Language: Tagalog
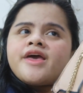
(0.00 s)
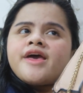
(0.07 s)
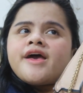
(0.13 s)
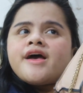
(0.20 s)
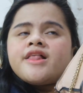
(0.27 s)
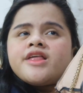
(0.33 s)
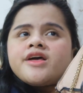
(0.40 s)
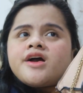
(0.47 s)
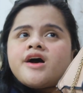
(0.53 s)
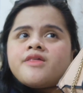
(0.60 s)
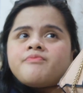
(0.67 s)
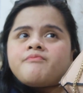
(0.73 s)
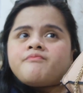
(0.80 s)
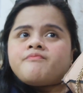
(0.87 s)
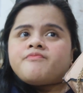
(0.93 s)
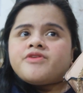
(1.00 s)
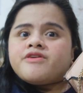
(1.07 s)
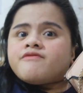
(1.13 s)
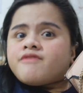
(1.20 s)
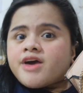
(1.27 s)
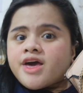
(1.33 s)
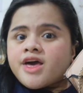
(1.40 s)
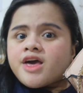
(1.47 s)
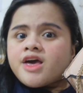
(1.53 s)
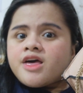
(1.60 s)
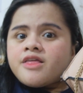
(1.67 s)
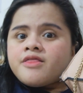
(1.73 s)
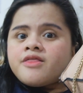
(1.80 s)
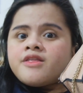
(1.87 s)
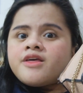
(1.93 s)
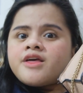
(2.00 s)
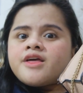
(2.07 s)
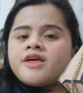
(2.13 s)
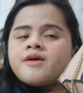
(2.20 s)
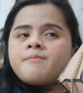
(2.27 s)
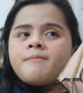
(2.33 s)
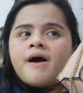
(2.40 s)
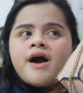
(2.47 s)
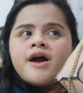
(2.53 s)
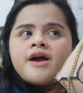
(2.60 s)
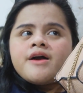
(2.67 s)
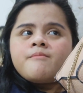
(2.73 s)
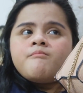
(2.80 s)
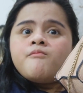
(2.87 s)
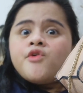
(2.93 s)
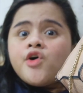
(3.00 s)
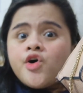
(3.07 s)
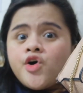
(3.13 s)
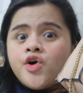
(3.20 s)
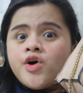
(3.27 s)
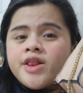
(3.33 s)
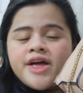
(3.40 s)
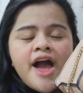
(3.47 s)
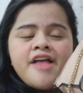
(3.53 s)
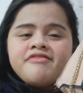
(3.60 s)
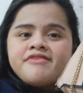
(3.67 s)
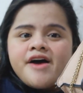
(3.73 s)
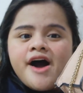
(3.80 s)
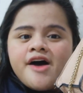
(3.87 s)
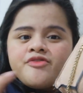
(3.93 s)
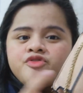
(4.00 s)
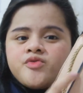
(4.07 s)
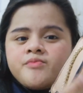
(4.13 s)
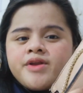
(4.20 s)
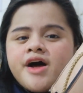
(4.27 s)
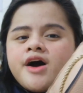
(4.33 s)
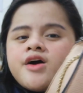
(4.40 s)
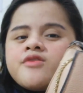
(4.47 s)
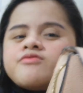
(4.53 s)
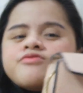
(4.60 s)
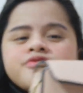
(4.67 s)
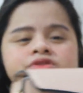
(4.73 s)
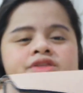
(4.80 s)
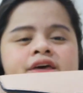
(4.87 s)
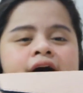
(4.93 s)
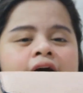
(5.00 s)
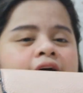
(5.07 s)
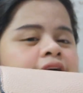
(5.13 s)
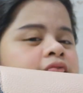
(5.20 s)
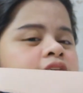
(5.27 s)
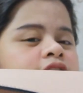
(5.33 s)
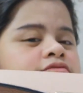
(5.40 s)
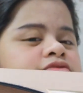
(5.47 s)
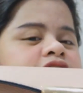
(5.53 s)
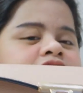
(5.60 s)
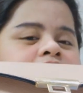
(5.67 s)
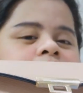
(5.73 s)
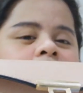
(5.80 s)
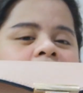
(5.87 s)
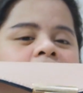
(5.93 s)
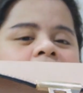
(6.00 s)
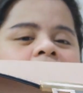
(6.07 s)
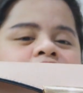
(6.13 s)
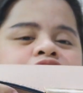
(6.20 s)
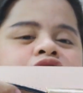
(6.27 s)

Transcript: elegant event, pang mall, kahit saan. Sobrang, I love this bag.